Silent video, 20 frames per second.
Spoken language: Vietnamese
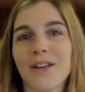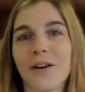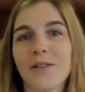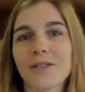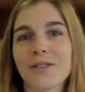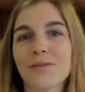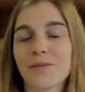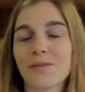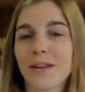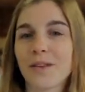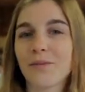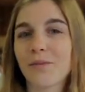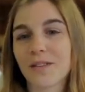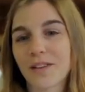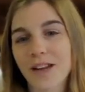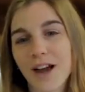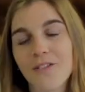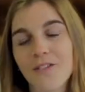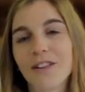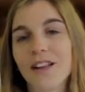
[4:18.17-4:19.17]
Đại học St.
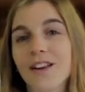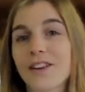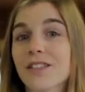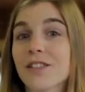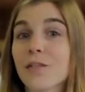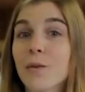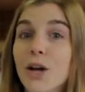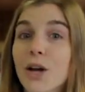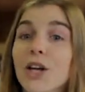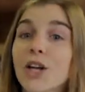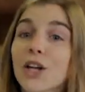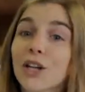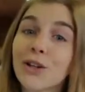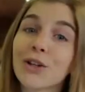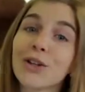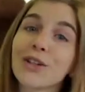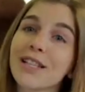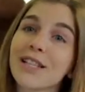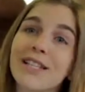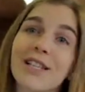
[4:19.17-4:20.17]
Paul
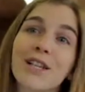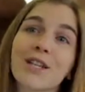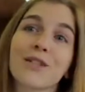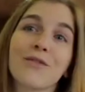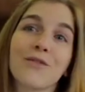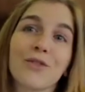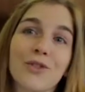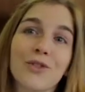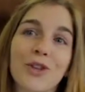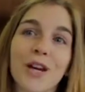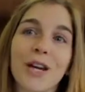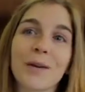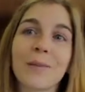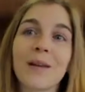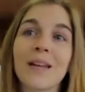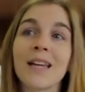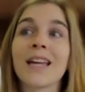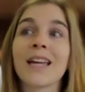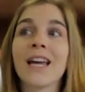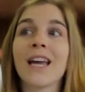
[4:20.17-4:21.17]
được coi là
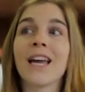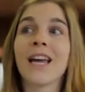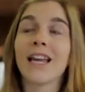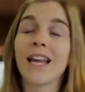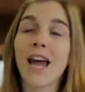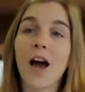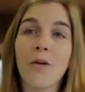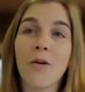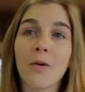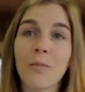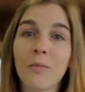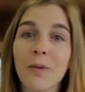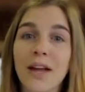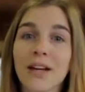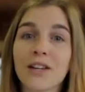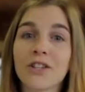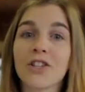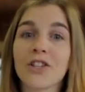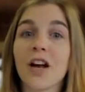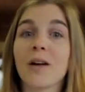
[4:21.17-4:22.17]
một trong những trường
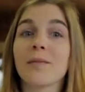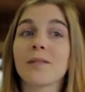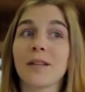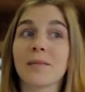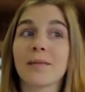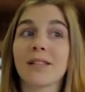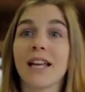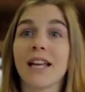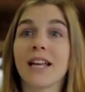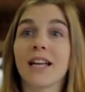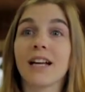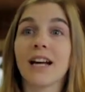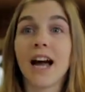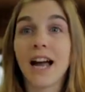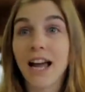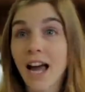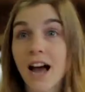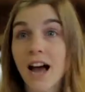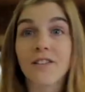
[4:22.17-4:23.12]
lâu đời bậc nhất ở